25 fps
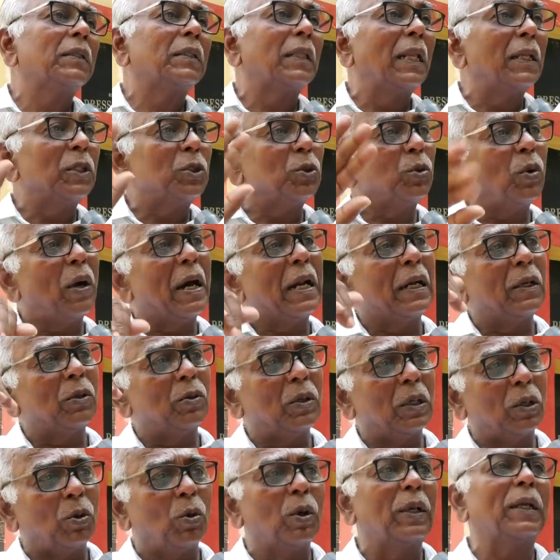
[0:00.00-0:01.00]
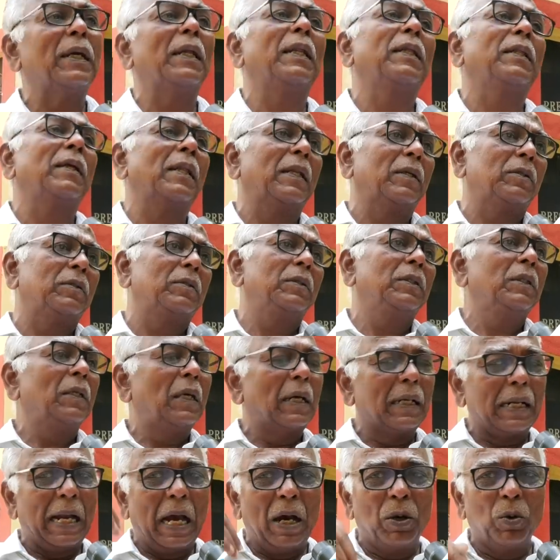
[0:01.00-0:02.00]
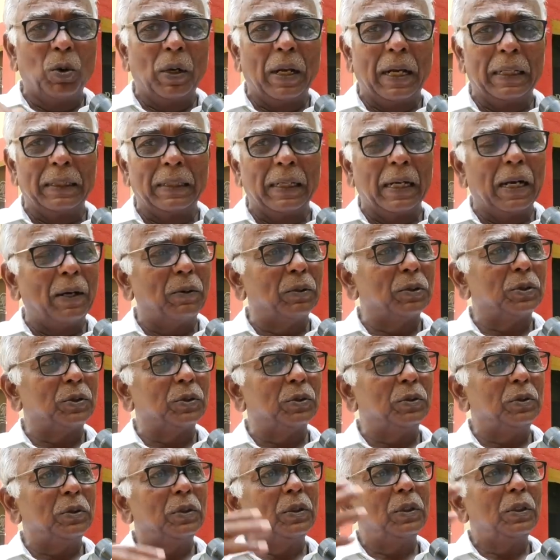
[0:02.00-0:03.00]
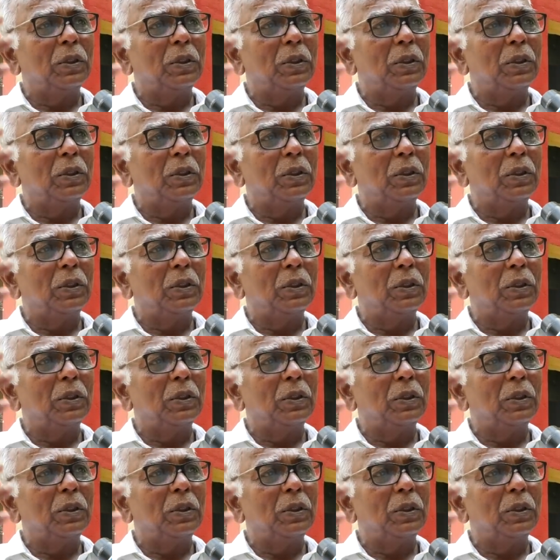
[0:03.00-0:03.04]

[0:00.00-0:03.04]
తెలుసుకోవాలని కూడా కోరిక లేదు వాళ్ళకు రాహుల్ గాంధీ కావచ్చు